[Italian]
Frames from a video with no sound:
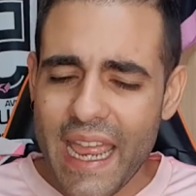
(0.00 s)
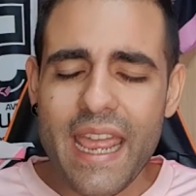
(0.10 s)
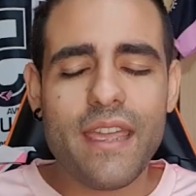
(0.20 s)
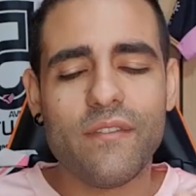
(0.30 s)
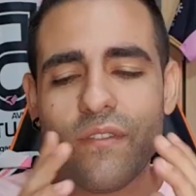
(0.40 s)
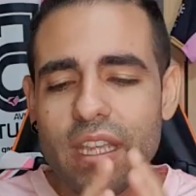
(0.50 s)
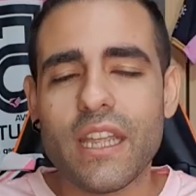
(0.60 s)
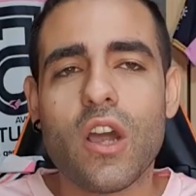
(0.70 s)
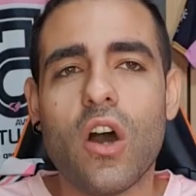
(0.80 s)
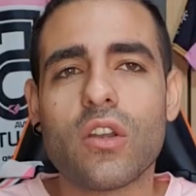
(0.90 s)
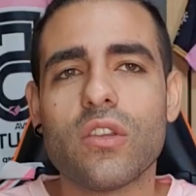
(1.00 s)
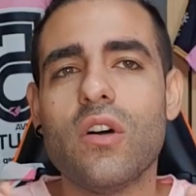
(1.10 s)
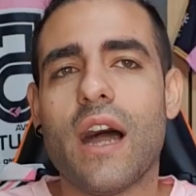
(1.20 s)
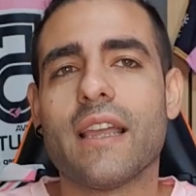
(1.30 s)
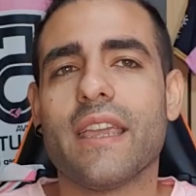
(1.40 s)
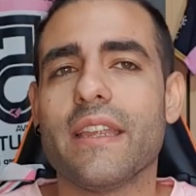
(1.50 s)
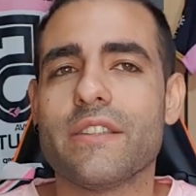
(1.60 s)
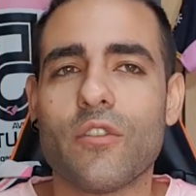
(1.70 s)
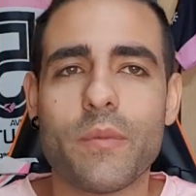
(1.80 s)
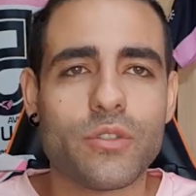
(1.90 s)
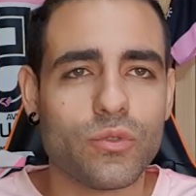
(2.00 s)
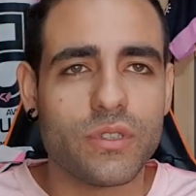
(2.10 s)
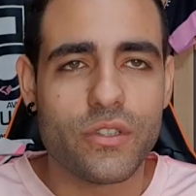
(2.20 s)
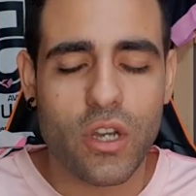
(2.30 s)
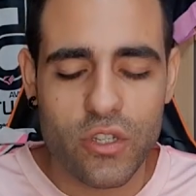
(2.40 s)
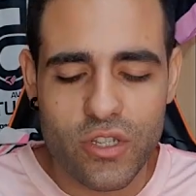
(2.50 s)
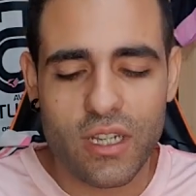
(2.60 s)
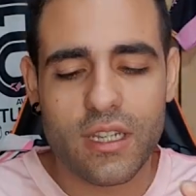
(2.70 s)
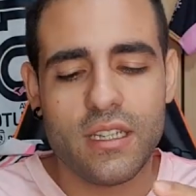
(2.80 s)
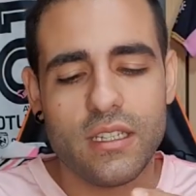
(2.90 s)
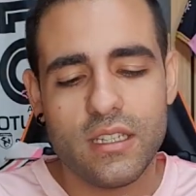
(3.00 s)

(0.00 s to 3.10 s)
E vi ricordo anche di seguirmi su tutti i social,